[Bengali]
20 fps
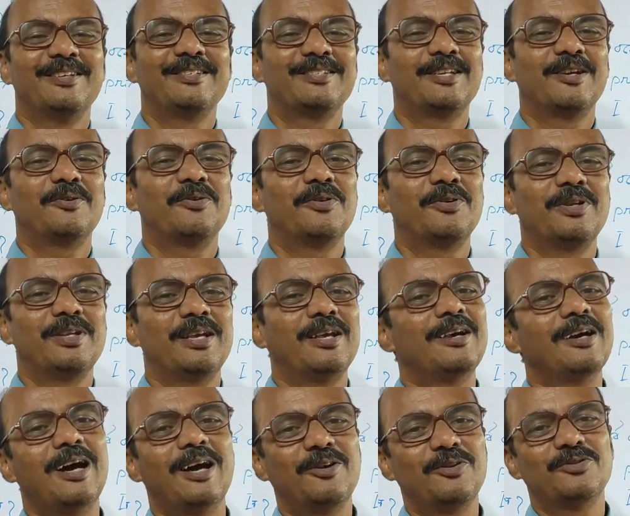সেগুলো নিয়ে
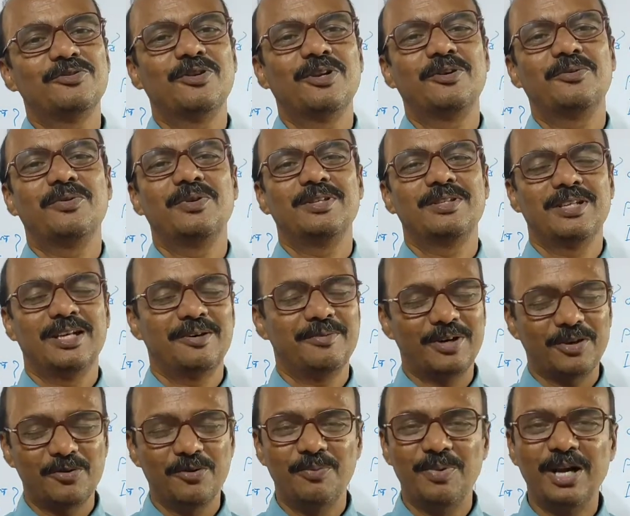আলোচনা করেছেন
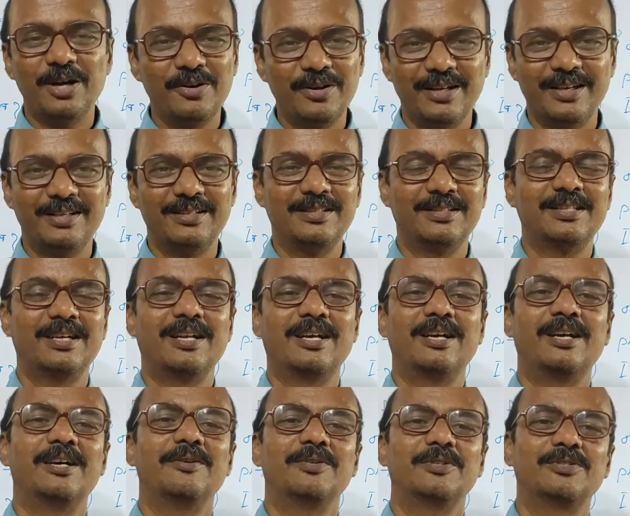আমার খুব ভালো লেগেছে তারা
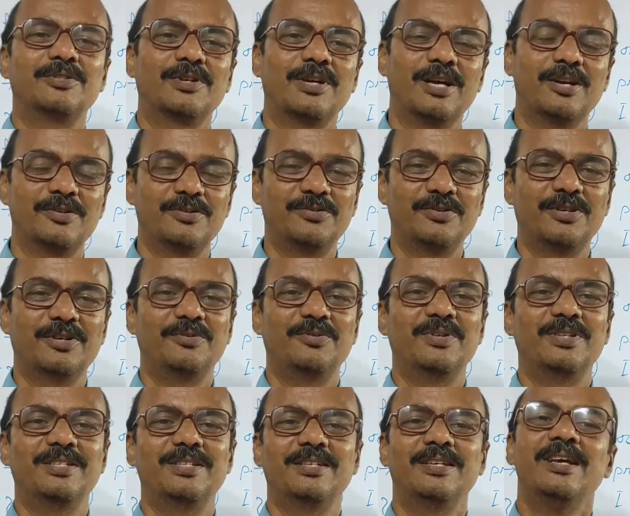আমার সঙ্গে আলোচনা
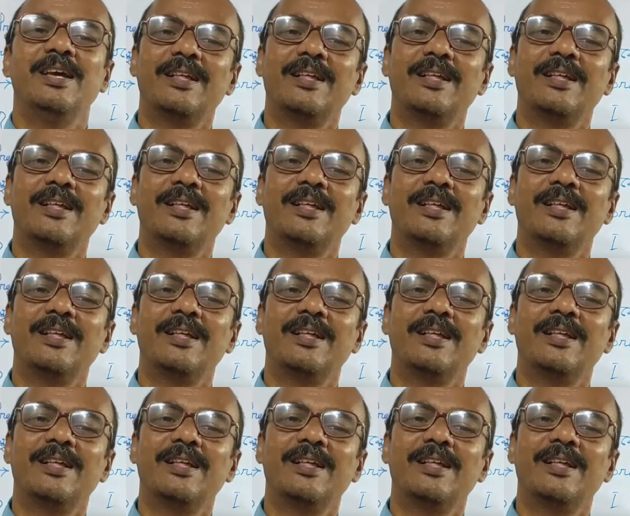করেছে